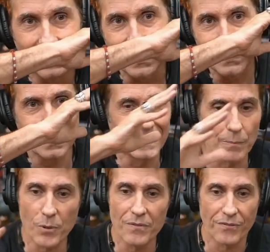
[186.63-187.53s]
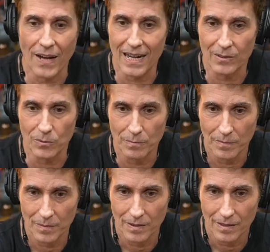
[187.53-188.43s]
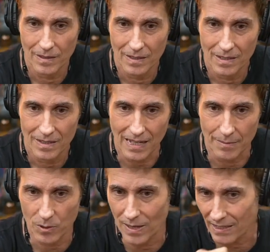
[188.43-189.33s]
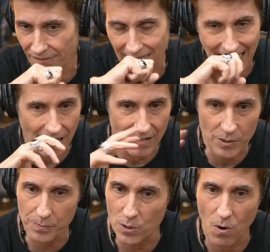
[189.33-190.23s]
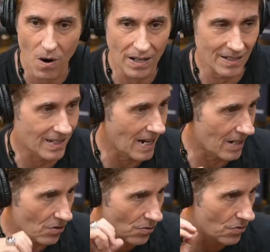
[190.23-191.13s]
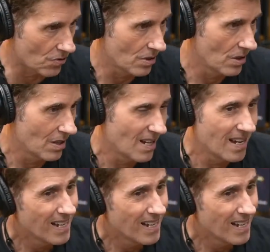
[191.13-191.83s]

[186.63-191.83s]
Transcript: Uma descida pro inferno. Sabe? Começa a ficar cada vez pior excessos. Por quê?